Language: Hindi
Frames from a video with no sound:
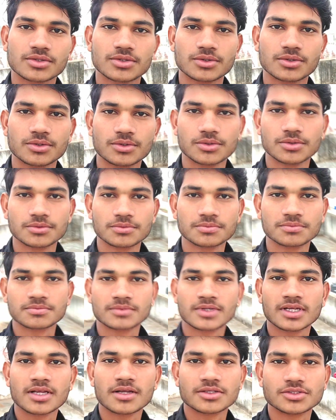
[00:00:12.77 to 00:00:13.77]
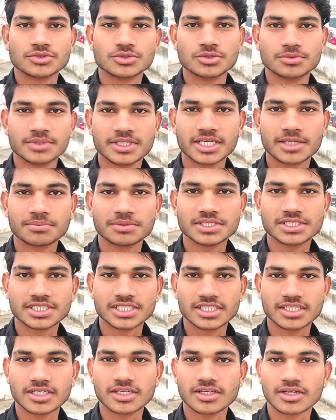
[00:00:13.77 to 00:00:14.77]
तो जो मेरे
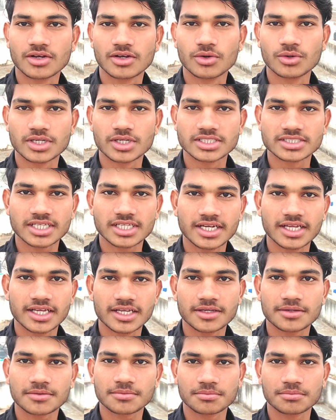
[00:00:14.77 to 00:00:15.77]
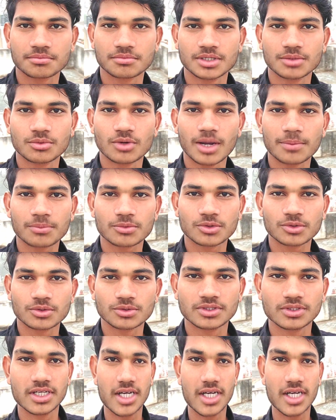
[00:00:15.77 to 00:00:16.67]
पीछे लोकेशन है मैं वो आपको